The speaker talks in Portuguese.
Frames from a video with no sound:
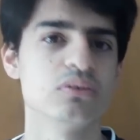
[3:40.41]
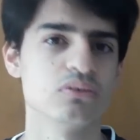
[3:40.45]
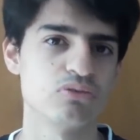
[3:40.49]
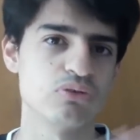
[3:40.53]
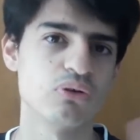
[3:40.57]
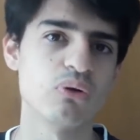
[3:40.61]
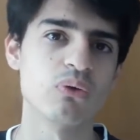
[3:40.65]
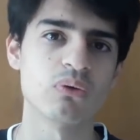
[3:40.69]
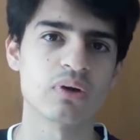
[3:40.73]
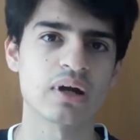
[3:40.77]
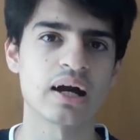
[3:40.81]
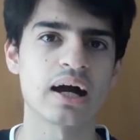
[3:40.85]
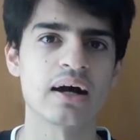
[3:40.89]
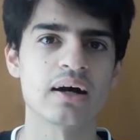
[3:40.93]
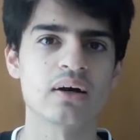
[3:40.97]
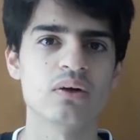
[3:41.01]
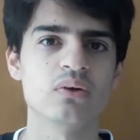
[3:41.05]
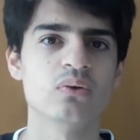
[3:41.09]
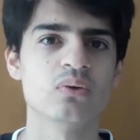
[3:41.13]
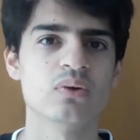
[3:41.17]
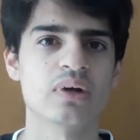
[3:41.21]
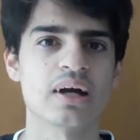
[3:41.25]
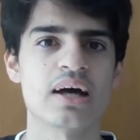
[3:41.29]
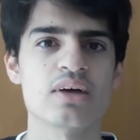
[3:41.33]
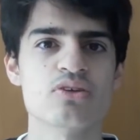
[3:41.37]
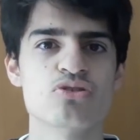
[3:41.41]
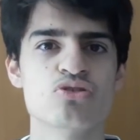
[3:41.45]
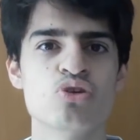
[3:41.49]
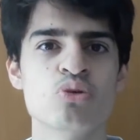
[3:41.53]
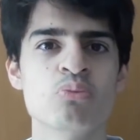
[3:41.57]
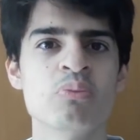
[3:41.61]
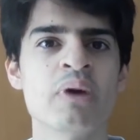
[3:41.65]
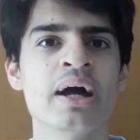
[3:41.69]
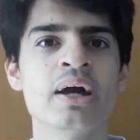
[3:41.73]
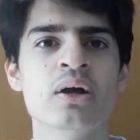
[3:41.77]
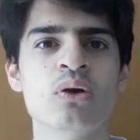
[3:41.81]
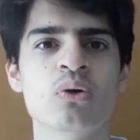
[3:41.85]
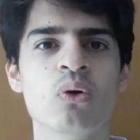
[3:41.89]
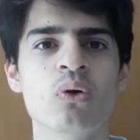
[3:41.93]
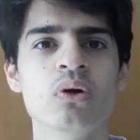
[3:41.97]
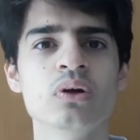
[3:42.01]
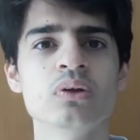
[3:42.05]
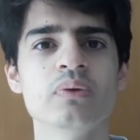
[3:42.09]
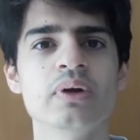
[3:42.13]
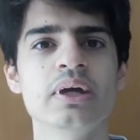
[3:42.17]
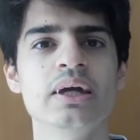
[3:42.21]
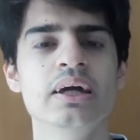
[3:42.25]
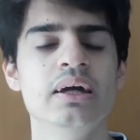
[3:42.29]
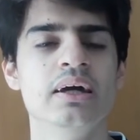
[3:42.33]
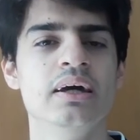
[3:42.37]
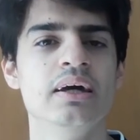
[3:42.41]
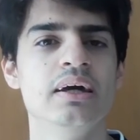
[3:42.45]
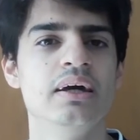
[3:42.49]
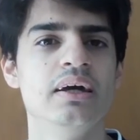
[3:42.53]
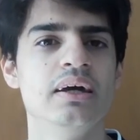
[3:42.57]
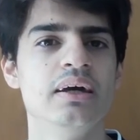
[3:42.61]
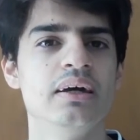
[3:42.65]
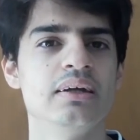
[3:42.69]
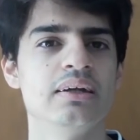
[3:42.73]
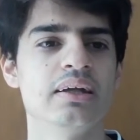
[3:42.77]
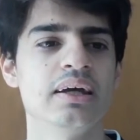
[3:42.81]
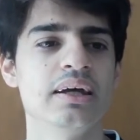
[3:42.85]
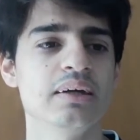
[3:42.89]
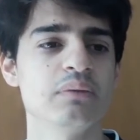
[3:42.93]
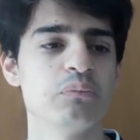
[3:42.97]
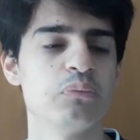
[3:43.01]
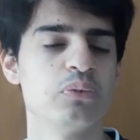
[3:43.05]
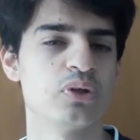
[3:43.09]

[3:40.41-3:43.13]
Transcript: foi o, ca o caso do Mike Conway, né?